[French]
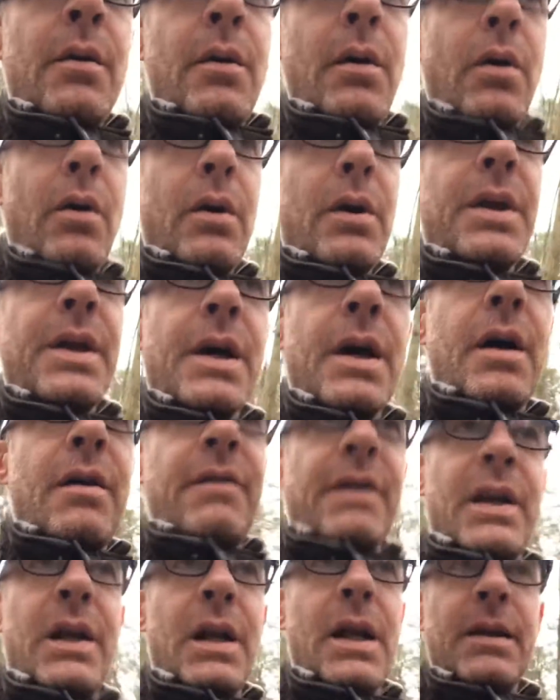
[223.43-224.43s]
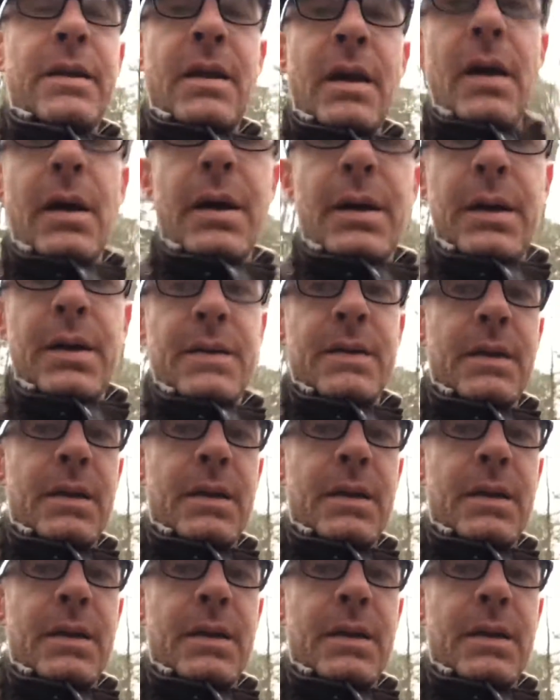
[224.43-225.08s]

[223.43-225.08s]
en lien avec la terre et les